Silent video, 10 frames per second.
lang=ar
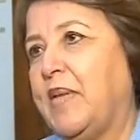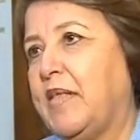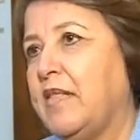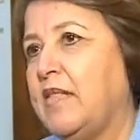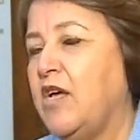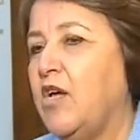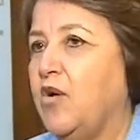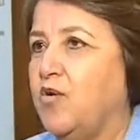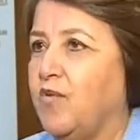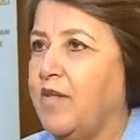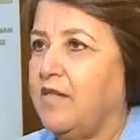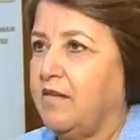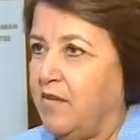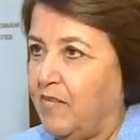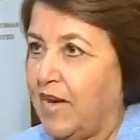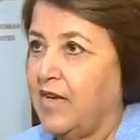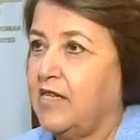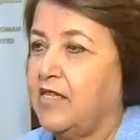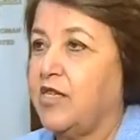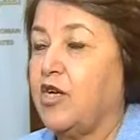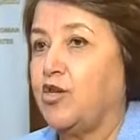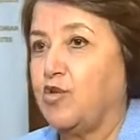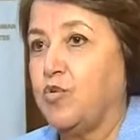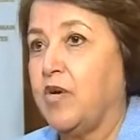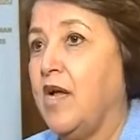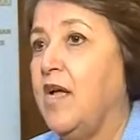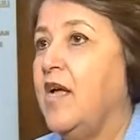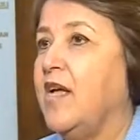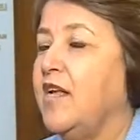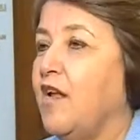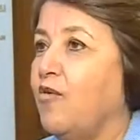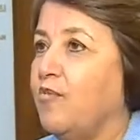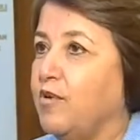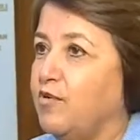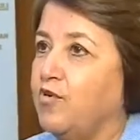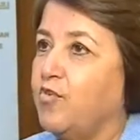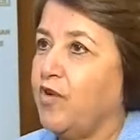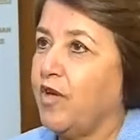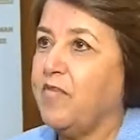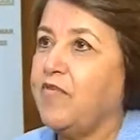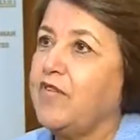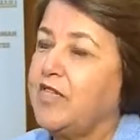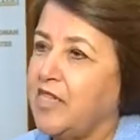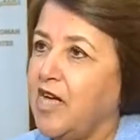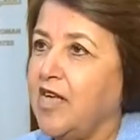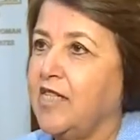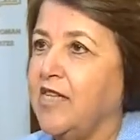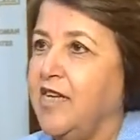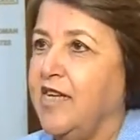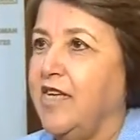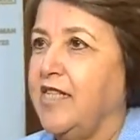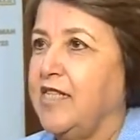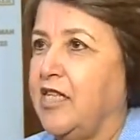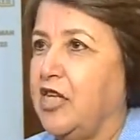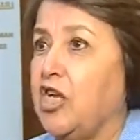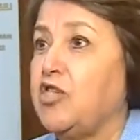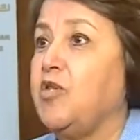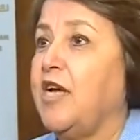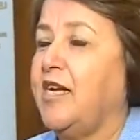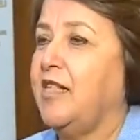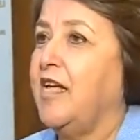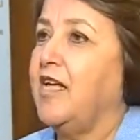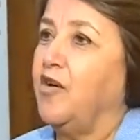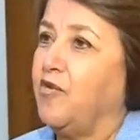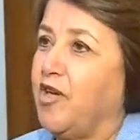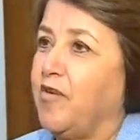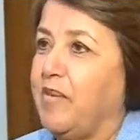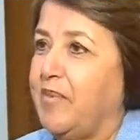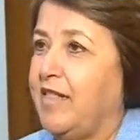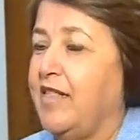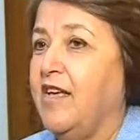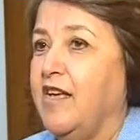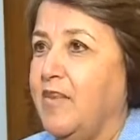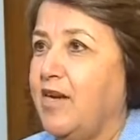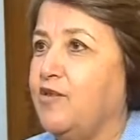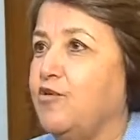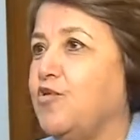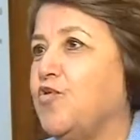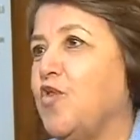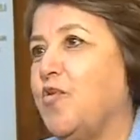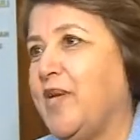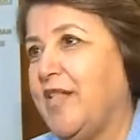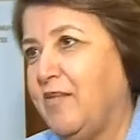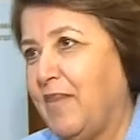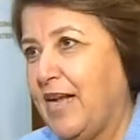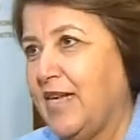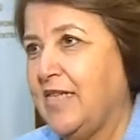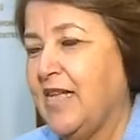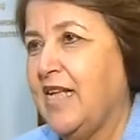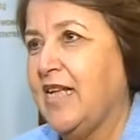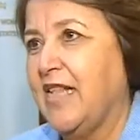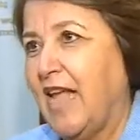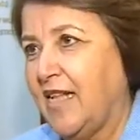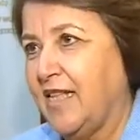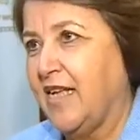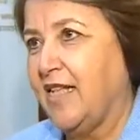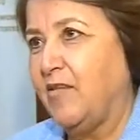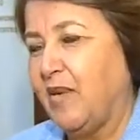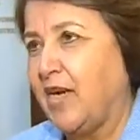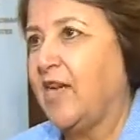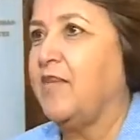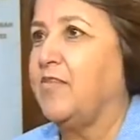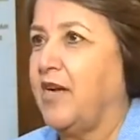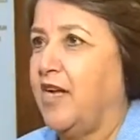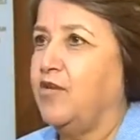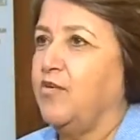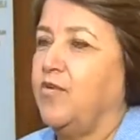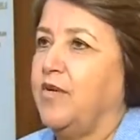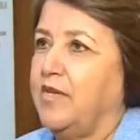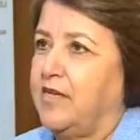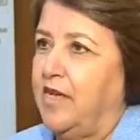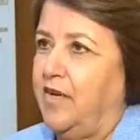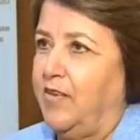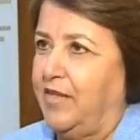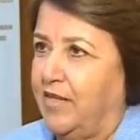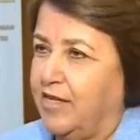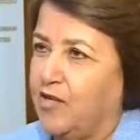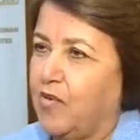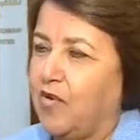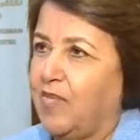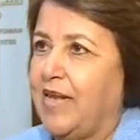كمان أن عضوات مجلس الشورى لهم دور مهم في صياغة الاستدراج هناك علاقة قوية ما بين مجلس الشورى وما بين المجلس الأعلى للمرأة اللي بترأسه آه، صاحبة السمو